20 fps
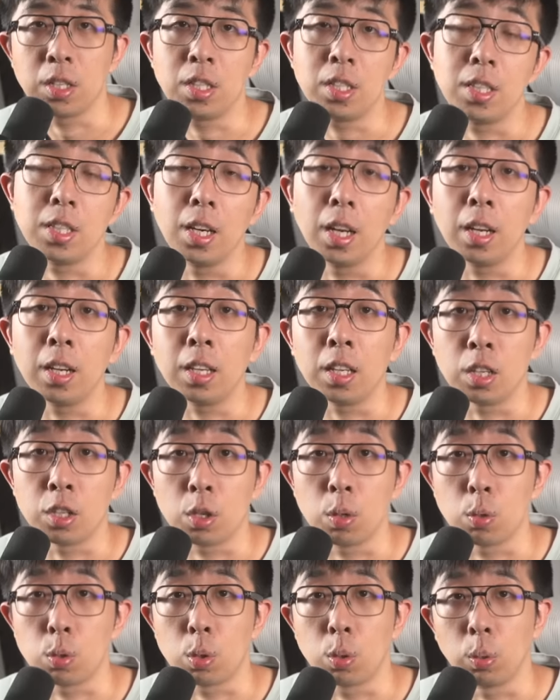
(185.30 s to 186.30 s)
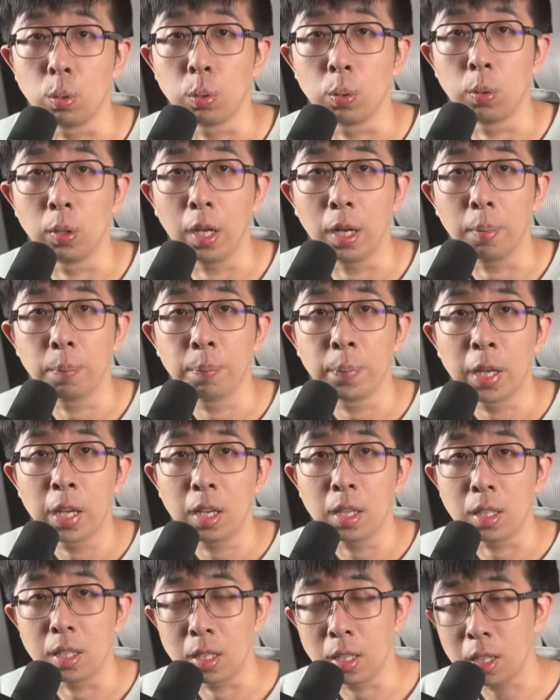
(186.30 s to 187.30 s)
企业利益是有冲突的。
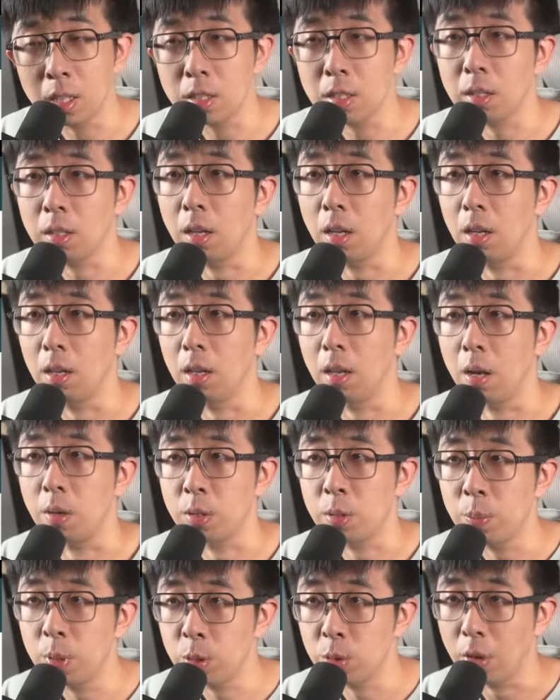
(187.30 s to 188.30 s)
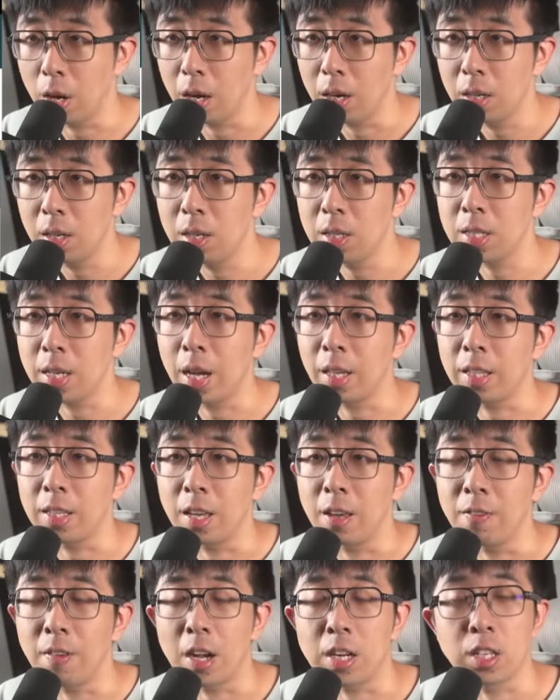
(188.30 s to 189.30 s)
一个是呢，老这么卷。各家的
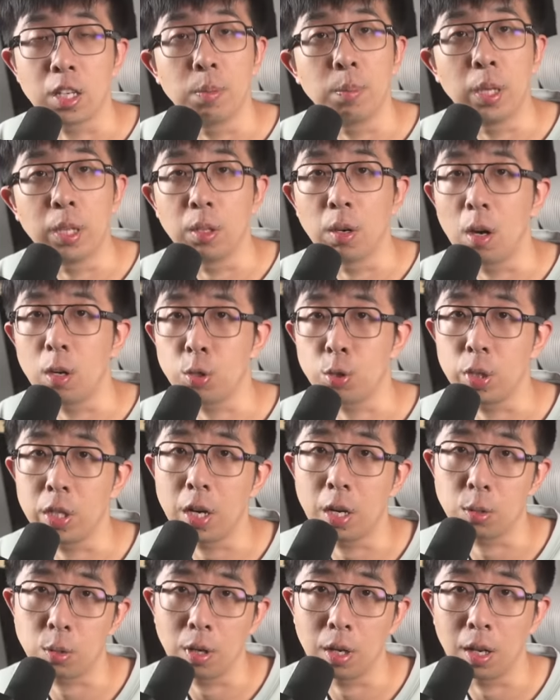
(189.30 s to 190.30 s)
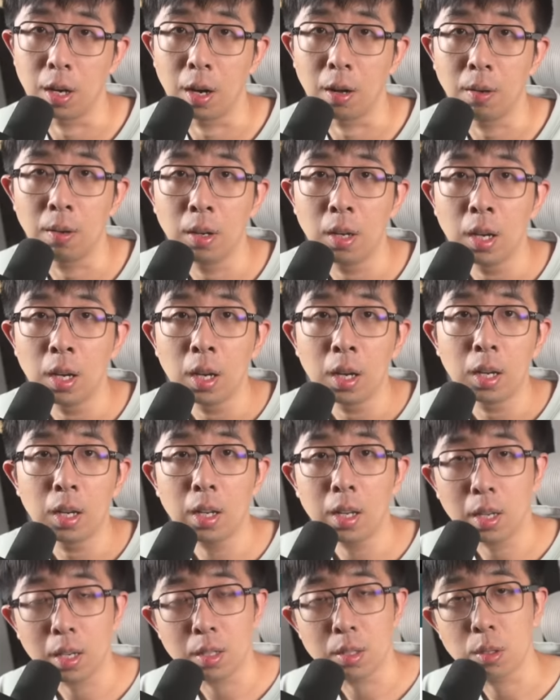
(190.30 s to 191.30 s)
研发成本都要水涨船高，
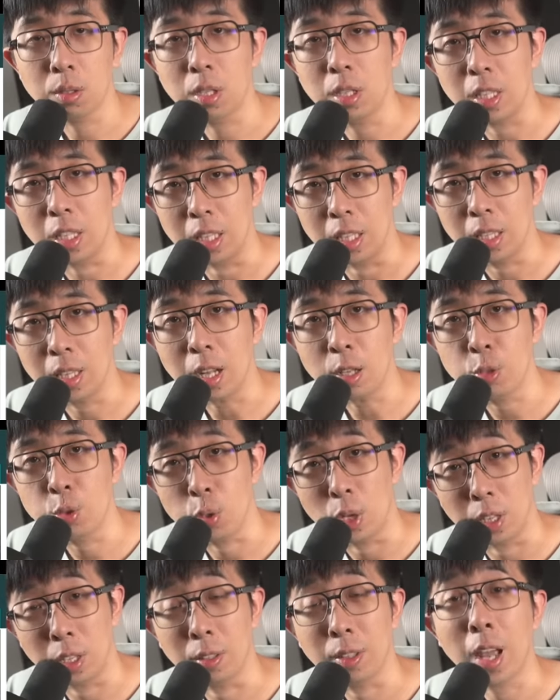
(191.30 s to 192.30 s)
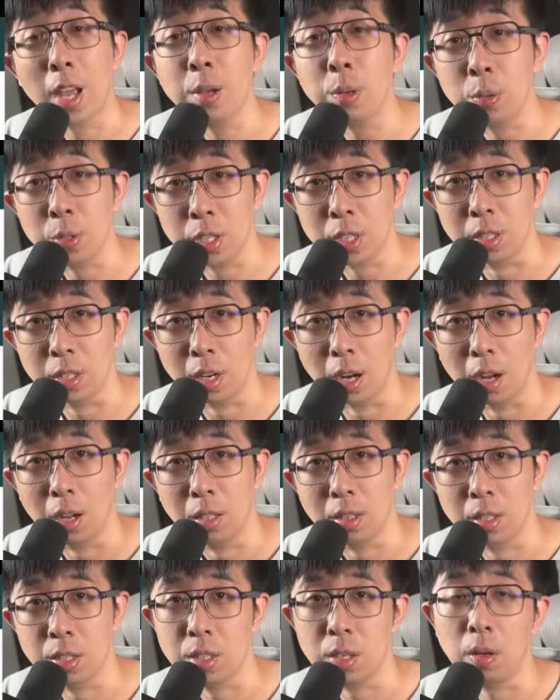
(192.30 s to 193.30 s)
另一个就是你一旦卷到耐用性上，
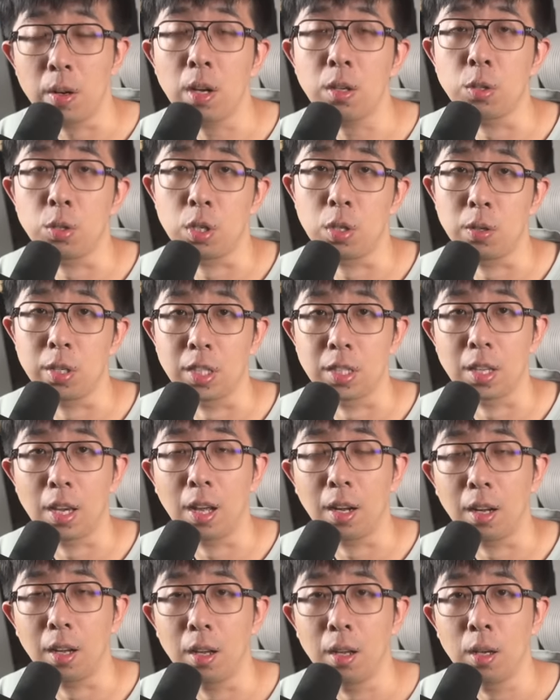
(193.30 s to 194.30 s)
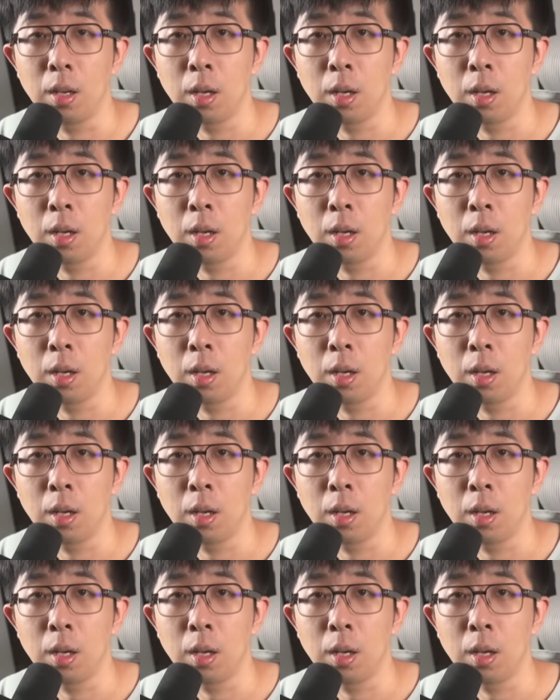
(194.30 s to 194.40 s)
那销量就受影响了。